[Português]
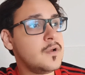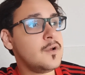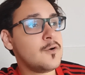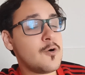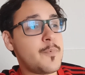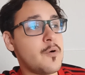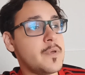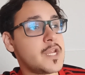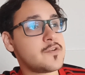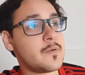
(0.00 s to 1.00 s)
o
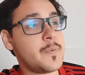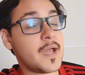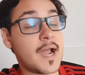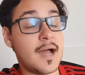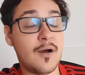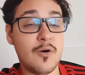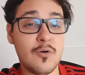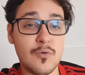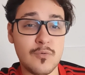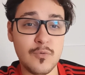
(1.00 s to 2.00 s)
Palmeiras vai pegar
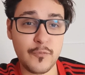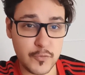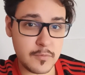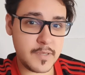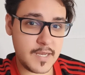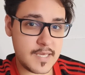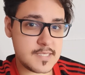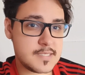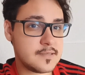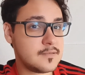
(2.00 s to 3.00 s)
o
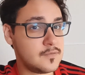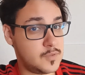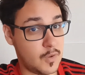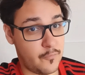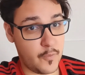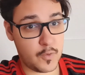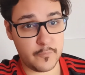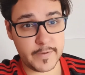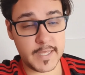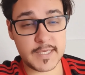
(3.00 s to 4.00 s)
Fluminense, que foi o que eu
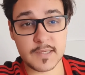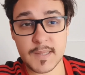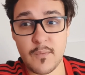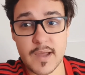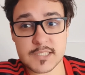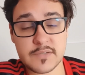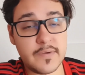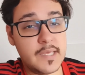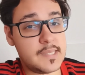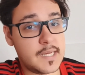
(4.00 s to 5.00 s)
falei aqui, não acho que
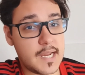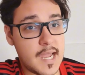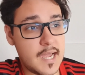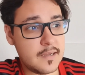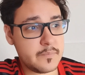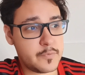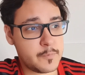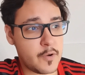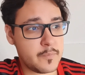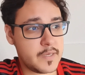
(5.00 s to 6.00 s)
vai entregar para o
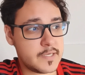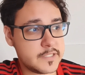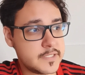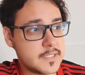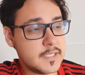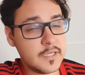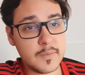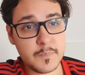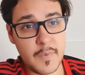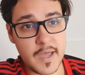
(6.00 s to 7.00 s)
Palmeiras,
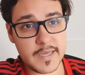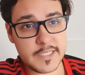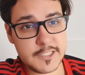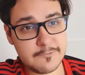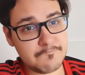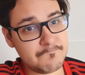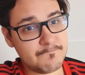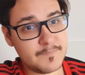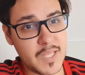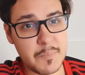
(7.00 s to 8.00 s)
mas
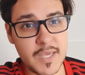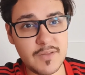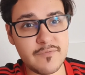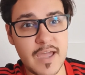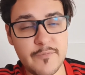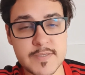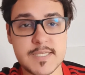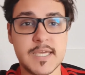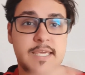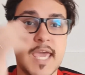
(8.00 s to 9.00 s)
também não vai
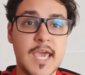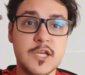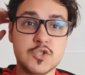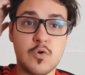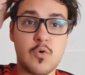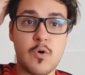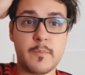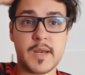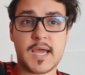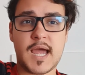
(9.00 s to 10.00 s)
fazer aquele jogo
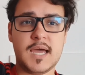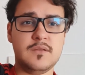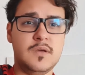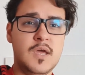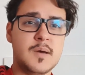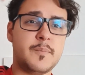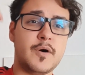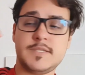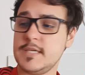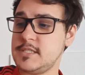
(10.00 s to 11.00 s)
complicado.
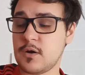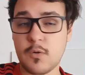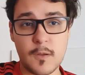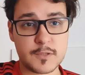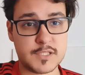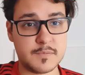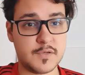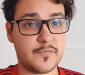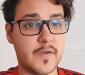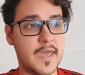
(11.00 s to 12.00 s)
Pode ser que já coloque o time de
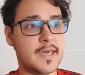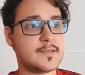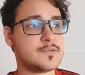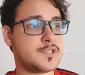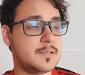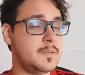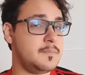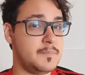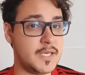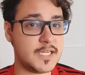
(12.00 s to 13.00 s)
férias, o time
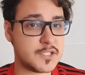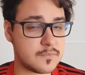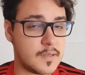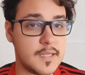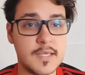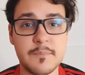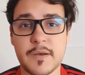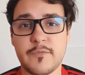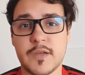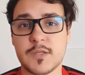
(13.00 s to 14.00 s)
misto ali para
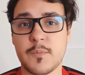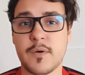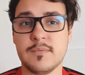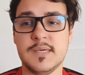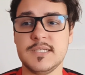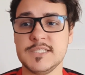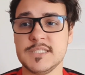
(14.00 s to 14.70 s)
enfrentar o Palmeiras.